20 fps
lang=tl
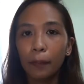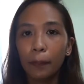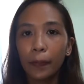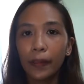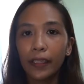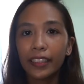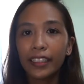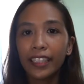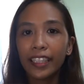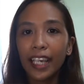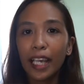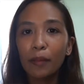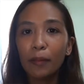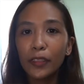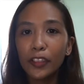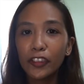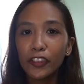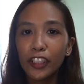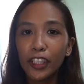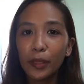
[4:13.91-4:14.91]
Pag
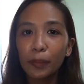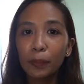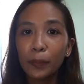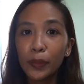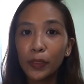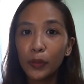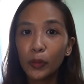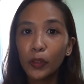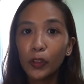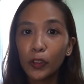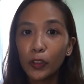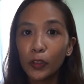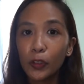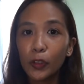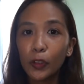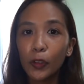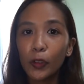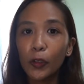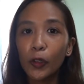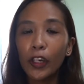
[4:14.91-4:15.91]
nagamit nyo na yung binook
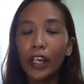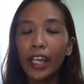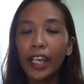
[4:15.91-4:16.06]
nyo,